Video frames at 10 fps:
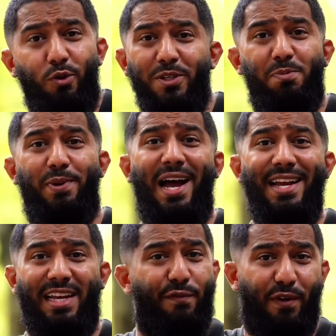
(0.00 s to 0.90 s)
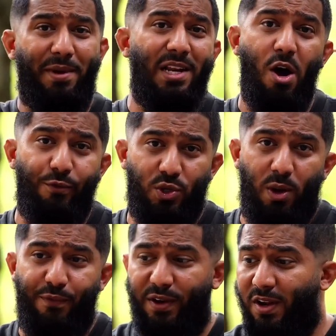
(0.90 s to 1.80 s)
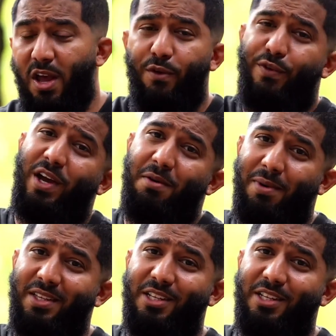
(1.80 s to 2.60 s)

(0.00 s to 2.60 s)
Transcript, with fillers: Du bist bereit, deine Familie aufzuopfern für einen Mann,